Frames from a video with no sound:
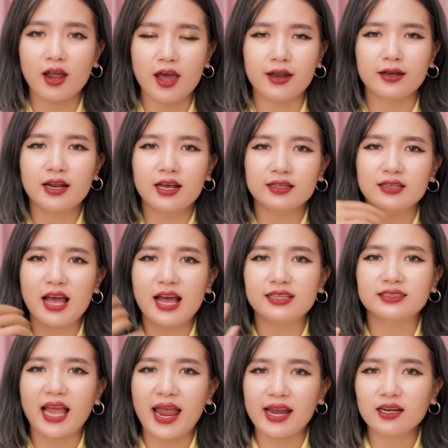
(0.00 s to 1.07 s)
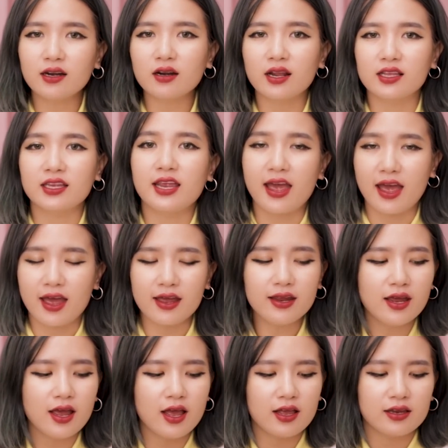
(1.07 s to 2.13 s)
lên, đã tán rất là dễ.
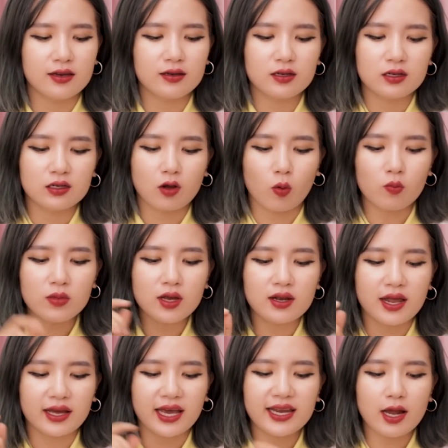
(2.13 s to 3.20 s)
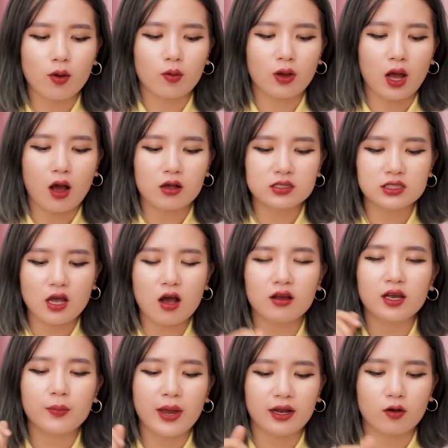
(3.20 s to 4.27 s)
Nhưng cũng như là cái đầu cọ son
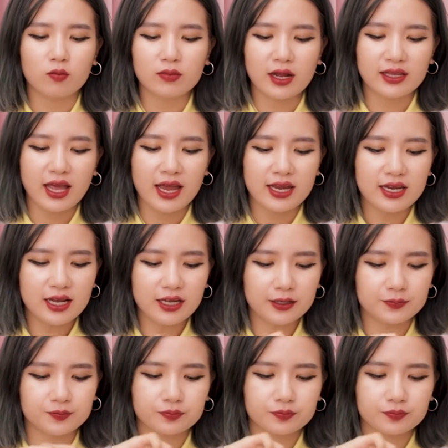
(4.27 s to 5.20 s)
các bạn cũng đã thấy đấy,